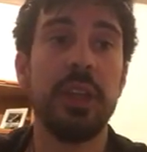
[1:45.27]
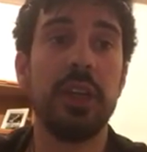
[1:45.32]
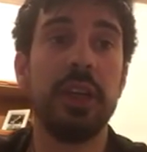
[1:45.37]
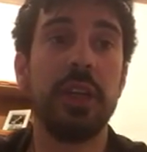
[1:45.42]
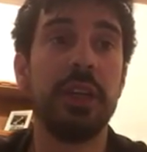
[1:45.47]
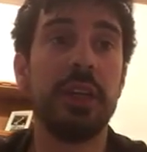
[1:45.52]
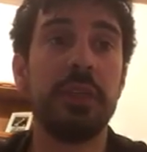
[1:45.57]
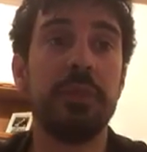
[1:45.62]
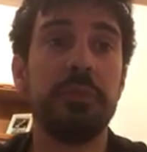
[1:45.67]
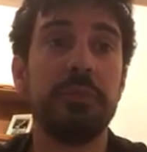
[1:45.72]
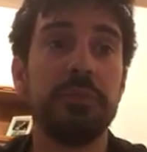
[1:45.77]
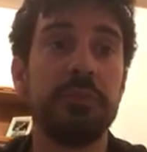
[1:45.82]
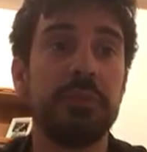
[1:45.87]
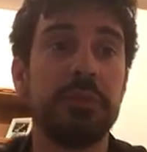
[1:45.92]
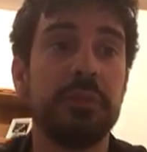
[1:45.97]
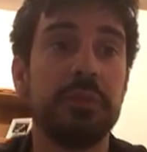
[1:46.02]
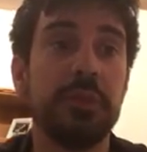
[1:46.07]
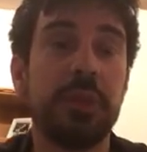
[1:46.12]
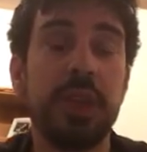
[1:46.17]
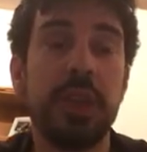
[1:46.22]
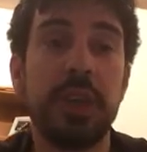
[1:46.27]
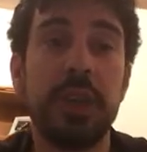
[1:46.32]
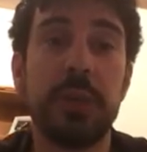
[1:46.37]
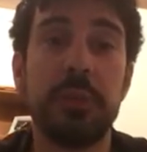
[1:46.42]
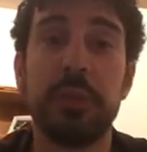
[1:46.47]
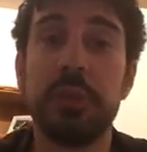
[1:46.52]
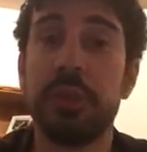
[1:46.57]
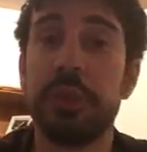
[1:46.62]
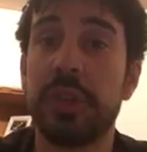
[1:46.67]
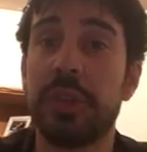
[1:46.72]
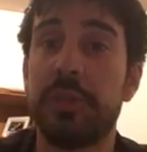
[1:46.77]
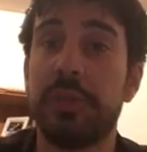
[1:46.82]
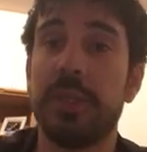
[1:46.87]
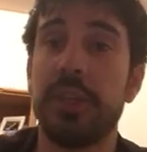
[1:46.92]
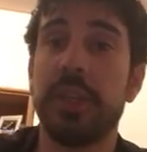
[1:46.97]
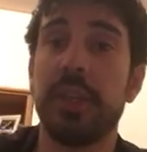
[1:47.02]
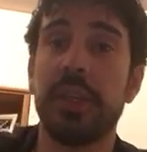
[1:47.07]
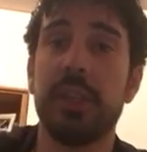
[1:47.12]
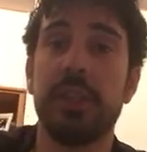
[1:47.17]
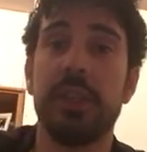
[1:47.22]
ehm, era più
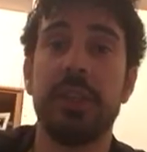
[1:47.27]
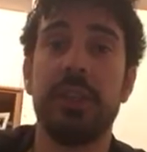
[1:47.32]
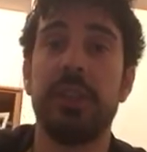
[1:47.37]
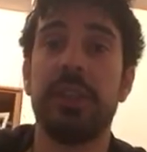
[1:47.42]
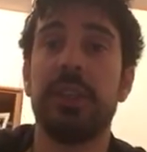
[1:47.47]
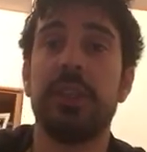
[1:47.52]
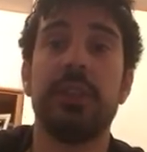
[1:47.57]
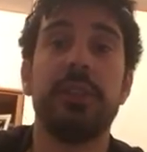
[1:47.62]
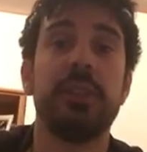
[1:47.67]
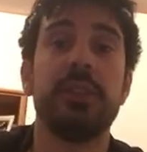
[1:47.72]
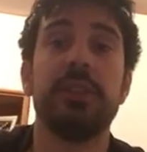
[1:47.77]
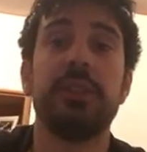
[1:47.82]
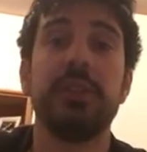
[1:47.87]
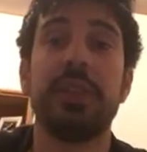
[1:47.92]
trafficata de,